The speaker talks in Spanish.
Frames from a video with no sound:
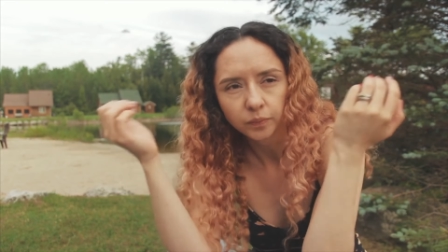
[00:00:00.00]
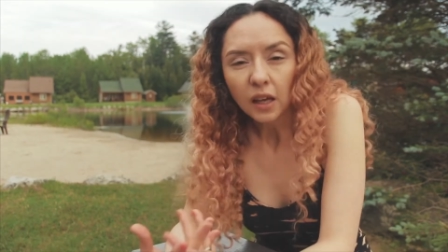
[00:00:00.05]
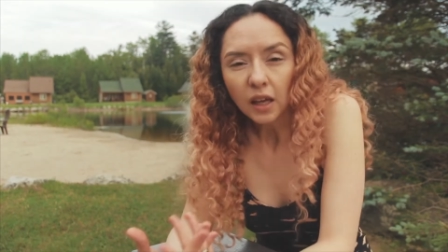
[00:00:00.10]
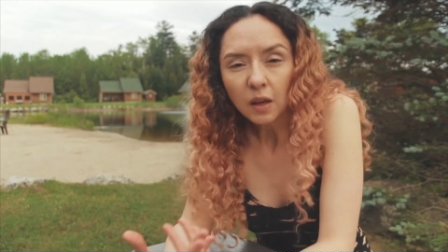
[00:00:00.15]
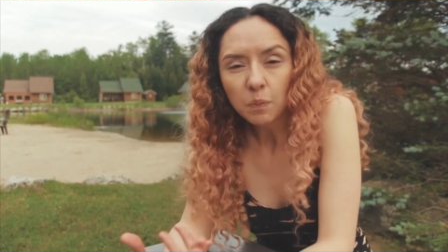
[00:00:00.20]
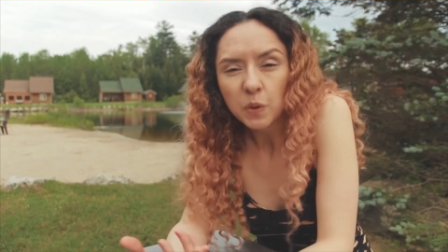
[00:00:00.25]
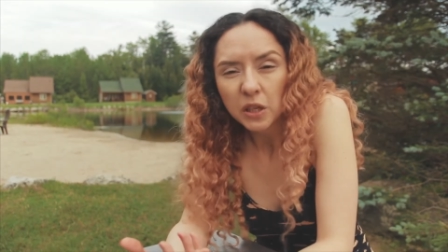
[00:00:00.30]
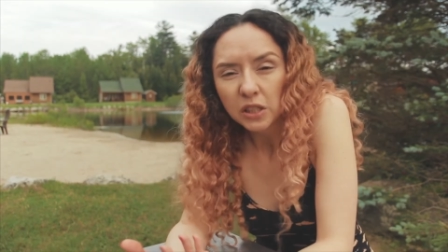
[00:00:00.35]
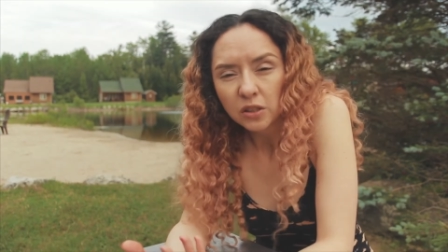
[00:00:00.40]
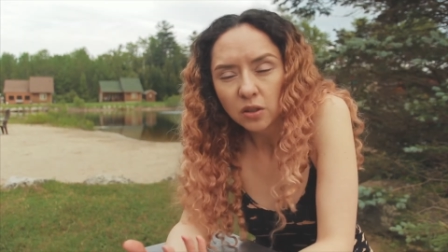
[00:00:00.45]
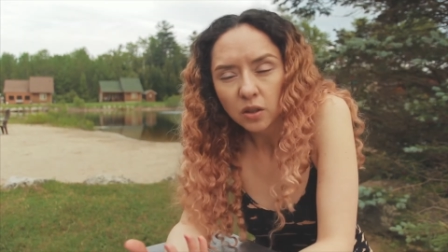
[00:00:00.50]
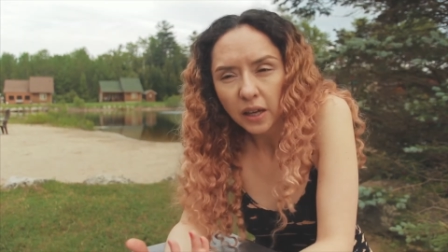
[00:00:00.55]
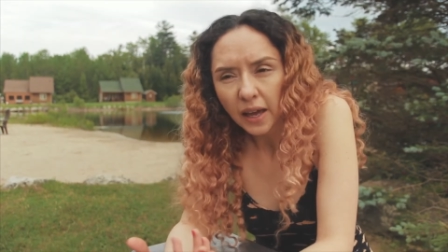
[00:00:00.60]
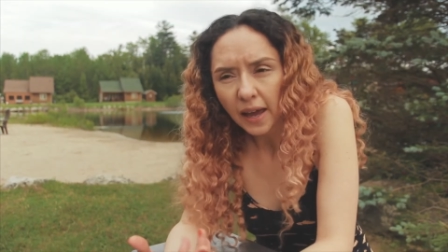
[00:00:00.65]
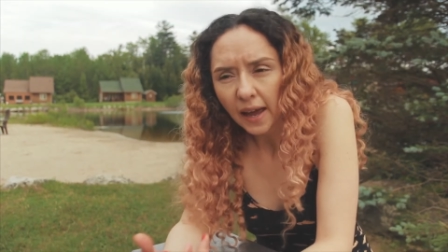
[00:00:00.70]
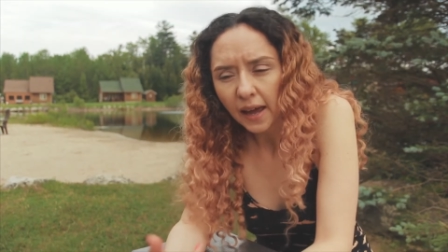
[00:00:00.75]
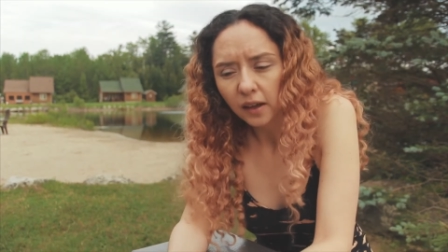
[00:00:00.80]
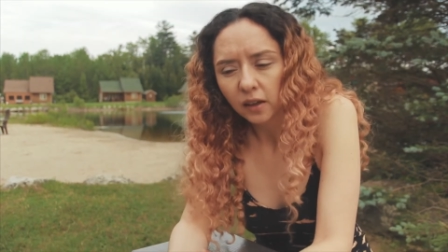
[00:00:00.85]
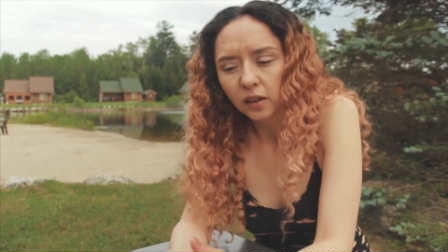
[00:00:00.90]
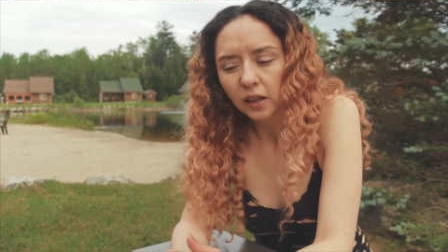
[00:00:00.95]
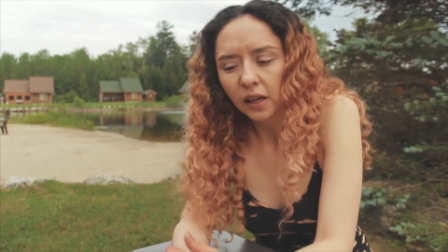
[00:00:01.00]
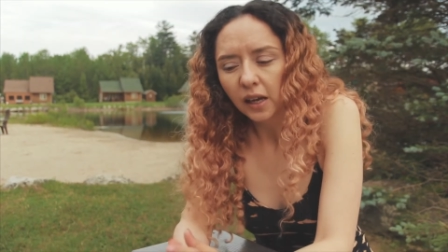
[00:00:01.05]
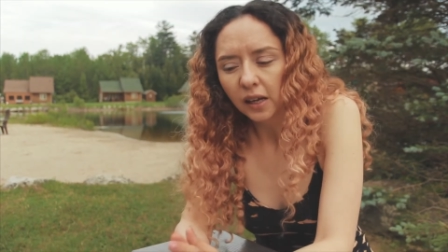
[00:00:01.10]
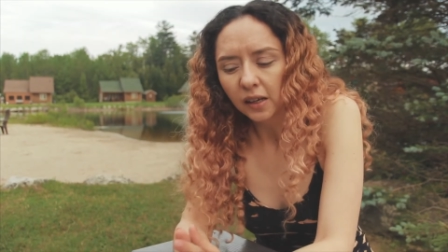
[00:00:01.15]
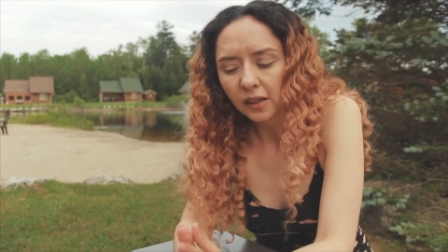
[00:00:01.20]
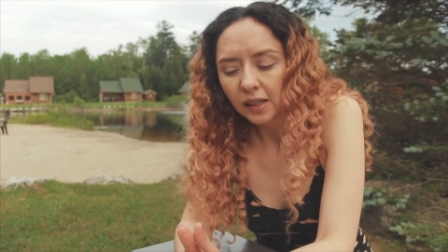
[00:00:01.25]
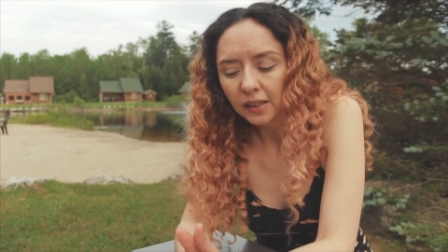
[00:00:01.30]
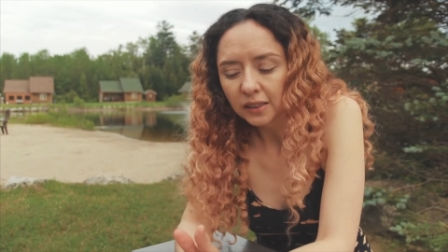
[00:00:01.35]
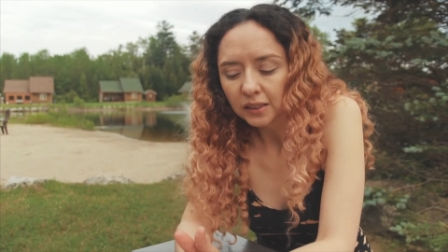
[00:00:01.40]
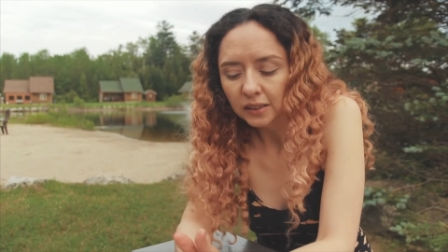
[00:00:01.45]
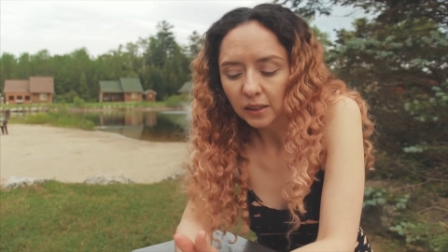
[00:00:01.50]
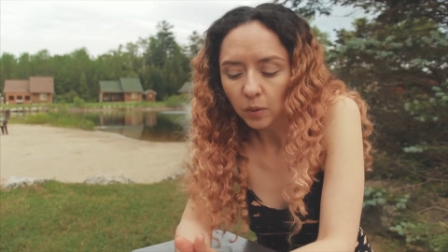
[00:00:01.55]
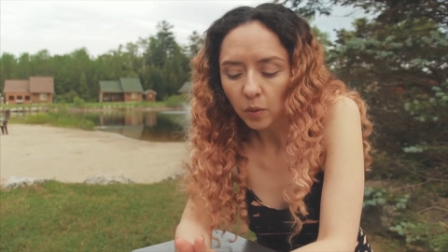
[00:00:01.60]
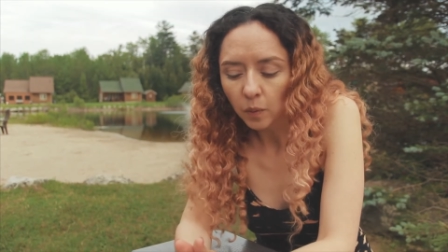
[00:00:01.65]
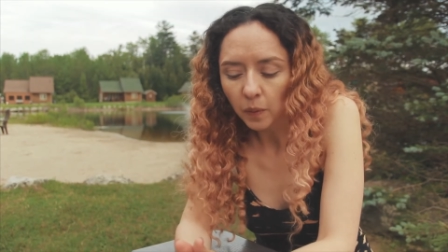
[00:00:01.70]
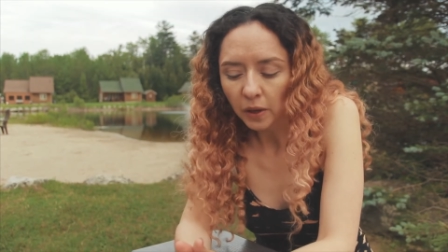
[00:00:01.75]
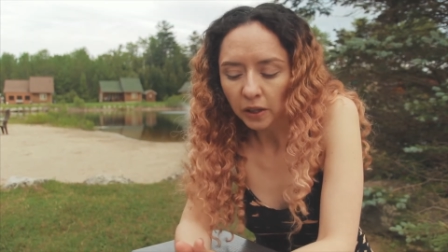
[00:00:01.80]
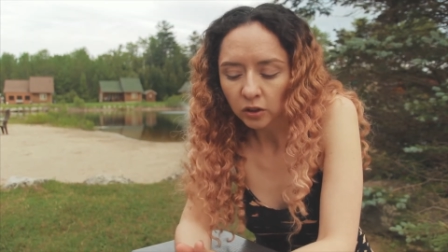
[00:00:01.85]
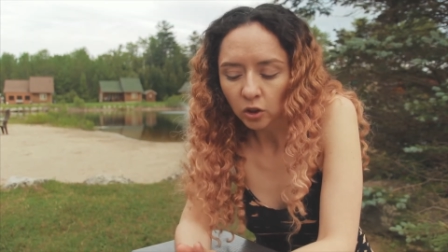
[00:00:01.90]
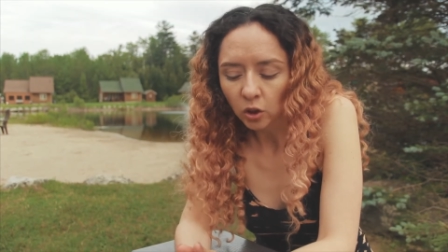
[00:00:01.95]
Y pienso que en este
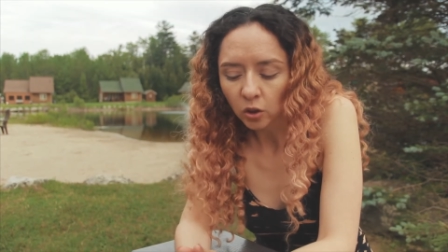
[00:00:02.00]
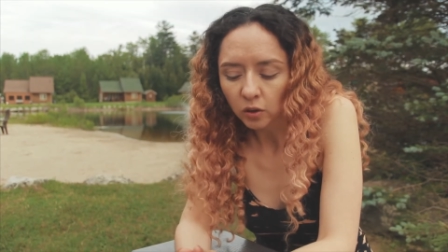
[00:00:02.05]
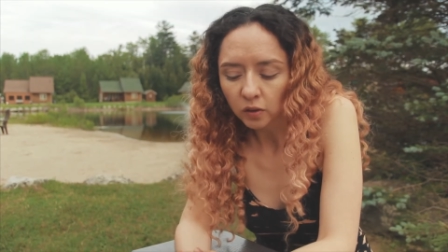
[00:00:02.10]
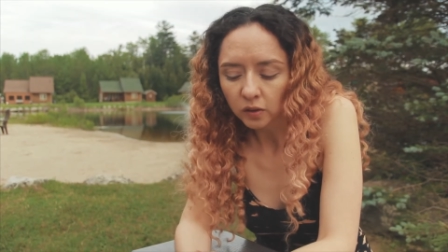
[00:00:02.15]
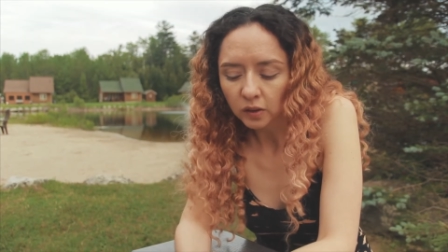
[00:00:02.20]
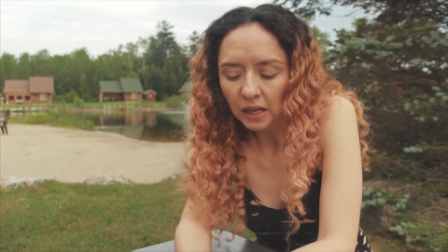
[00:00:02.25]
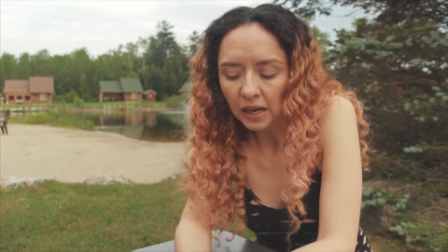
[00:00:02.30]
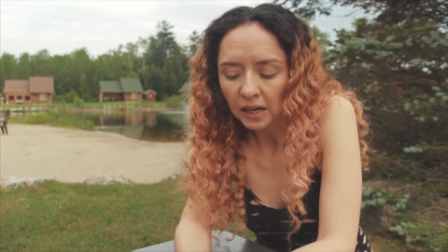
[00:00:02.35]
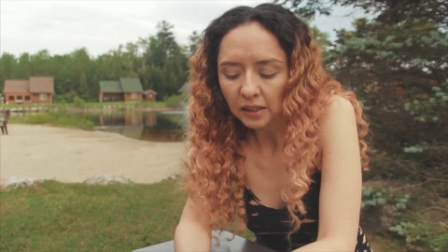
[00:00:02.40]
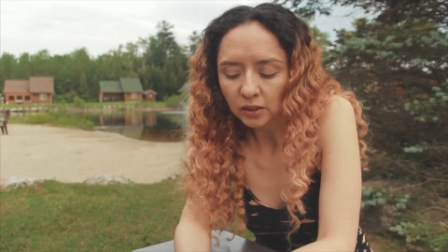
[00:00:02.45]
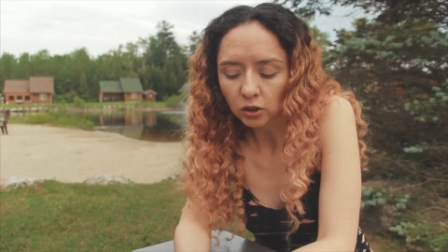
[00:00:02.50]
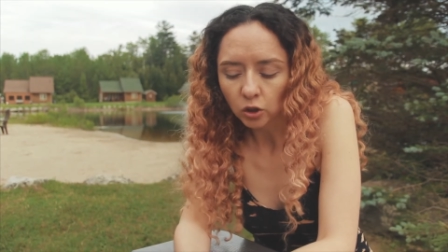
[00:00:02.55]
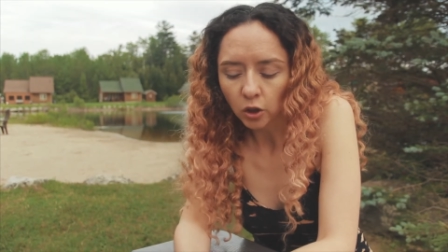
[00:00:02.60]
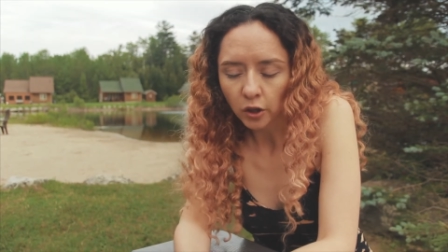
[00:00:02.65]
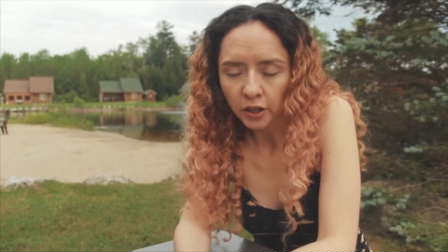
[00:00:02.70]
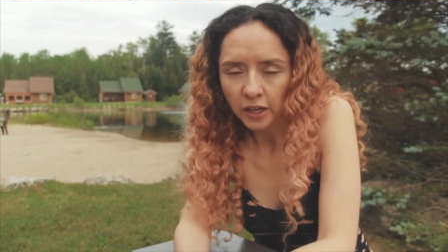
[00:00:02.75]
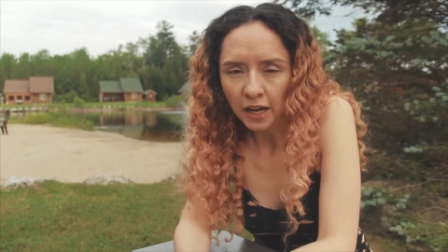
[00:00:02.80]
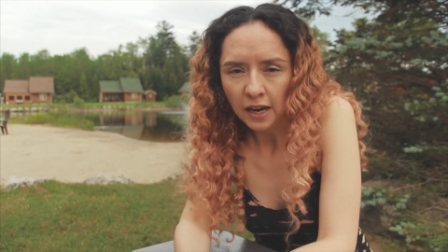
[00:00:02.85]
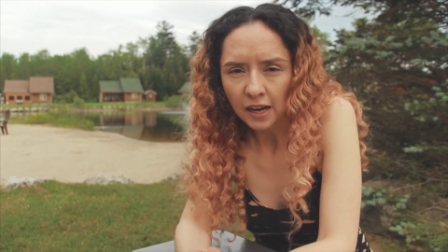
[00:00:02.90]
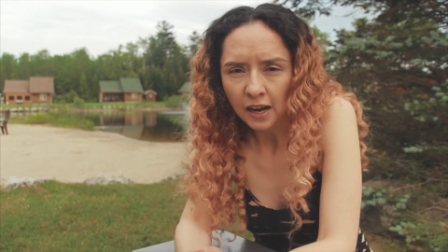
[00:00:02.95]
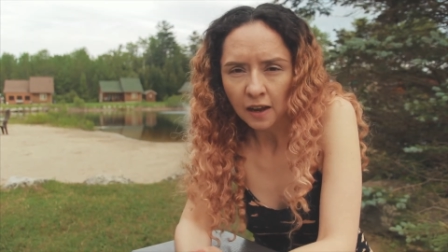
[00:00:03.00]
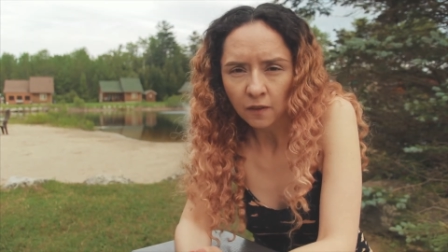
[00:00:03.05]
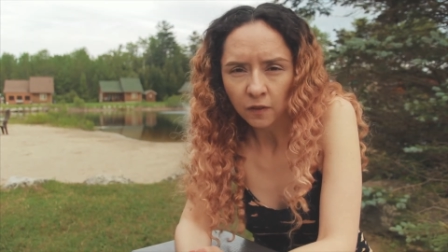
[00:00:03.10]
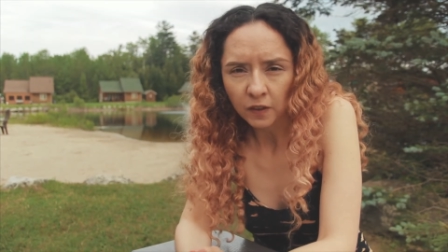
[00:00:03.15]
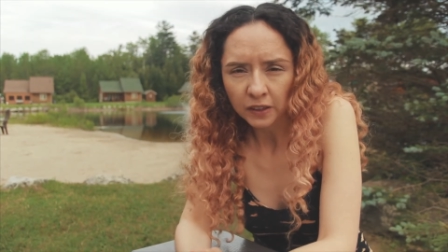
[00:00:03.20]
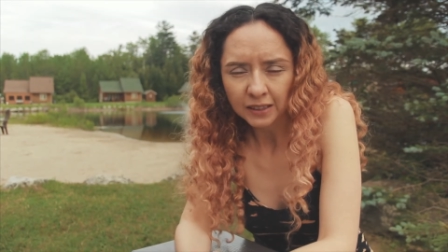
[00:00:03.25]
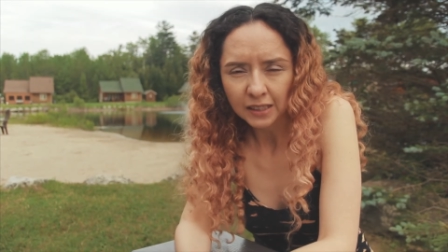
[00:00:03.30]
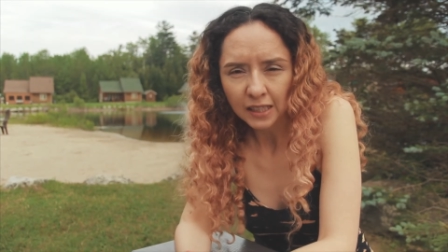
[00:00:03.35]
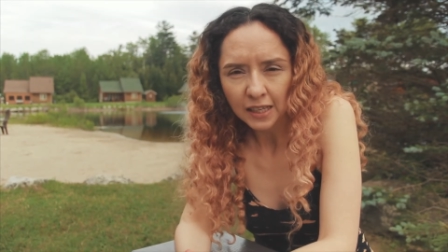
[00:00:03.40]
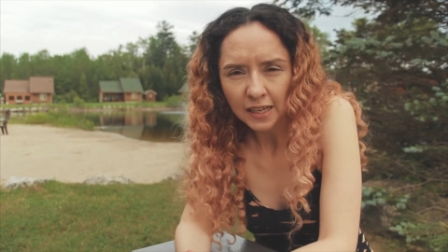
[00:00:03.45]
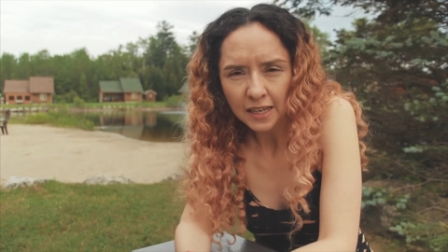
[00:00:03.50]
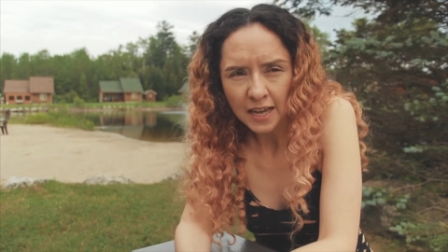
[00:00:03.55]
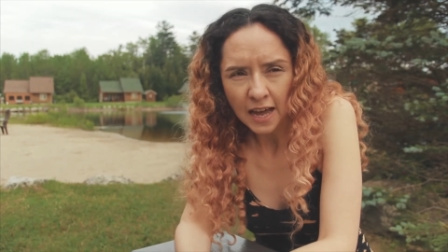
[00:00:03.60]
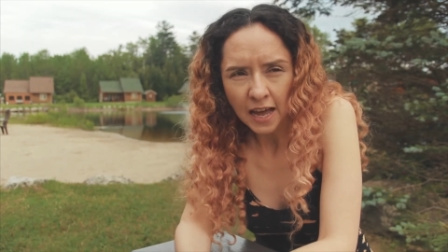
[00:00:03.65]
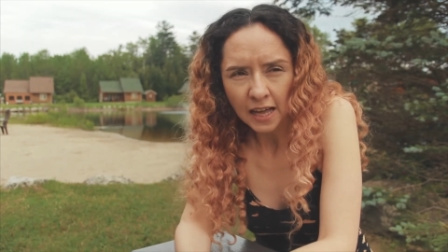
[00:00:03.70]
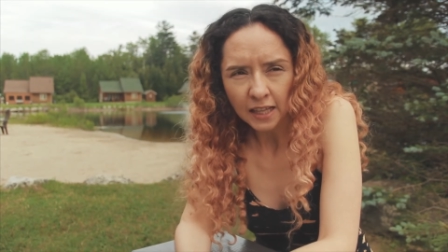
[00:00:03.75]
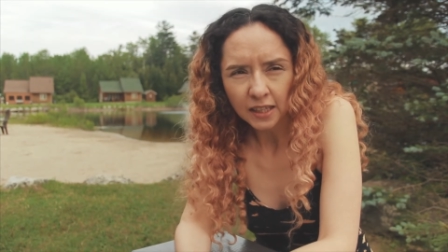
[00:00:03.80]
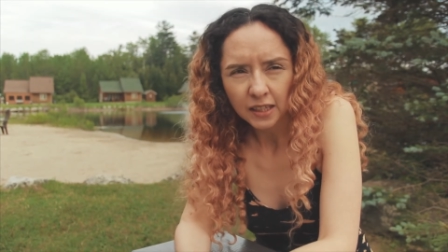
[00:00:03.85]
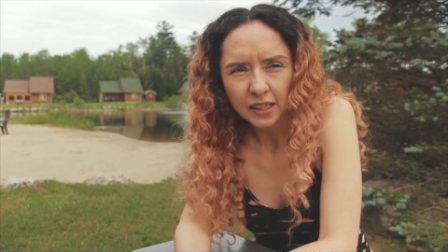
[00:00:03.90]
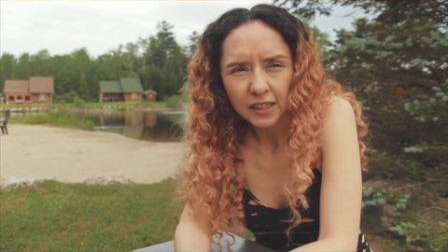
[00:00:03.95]
momento de la historia la
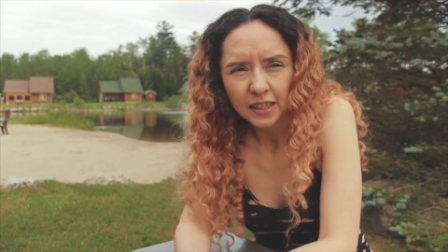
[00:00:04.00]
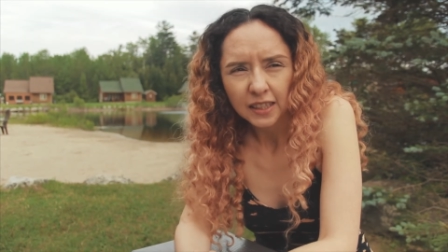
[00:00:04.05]
facilidad